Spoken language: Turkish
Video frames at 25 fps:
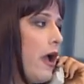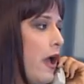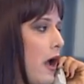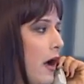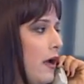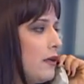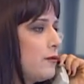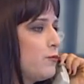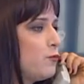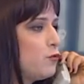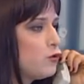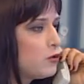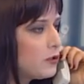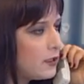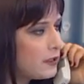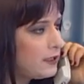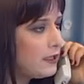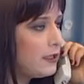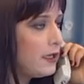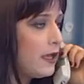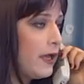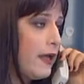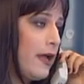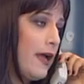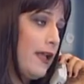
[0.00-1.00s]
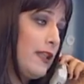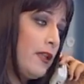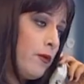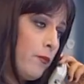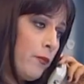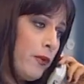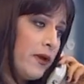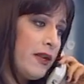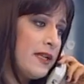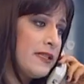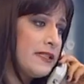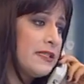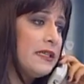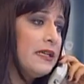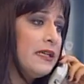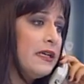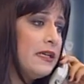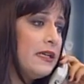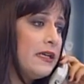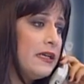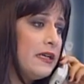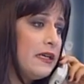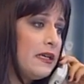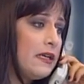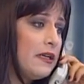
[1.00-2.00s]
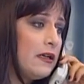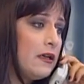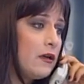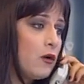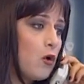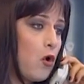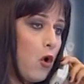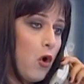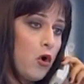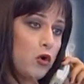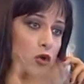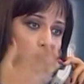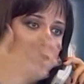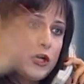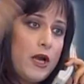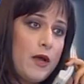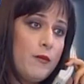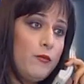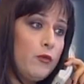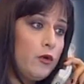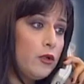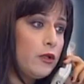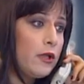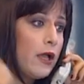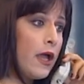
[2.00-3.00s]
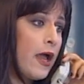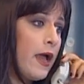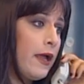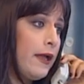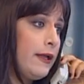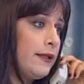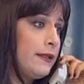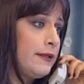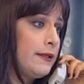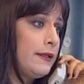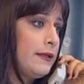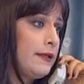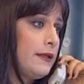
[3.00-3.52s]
Ay az buzda değil hayatım parası. Koca müteahhit.